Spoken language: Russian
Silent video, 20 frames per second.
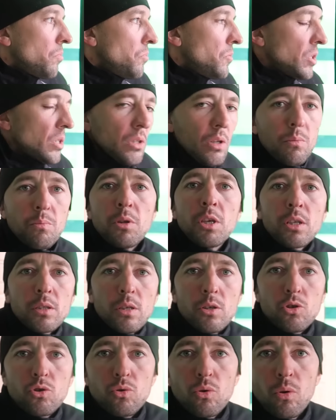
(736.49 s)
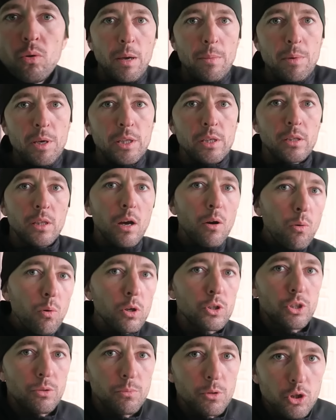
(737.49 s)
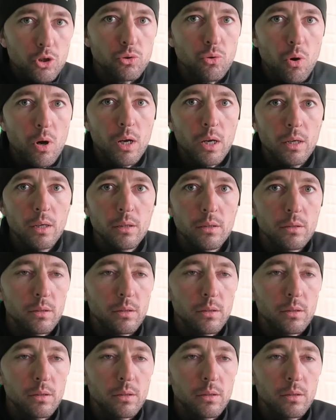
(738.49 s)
Не знаю, мне зашел. Поймите, такой же мешок,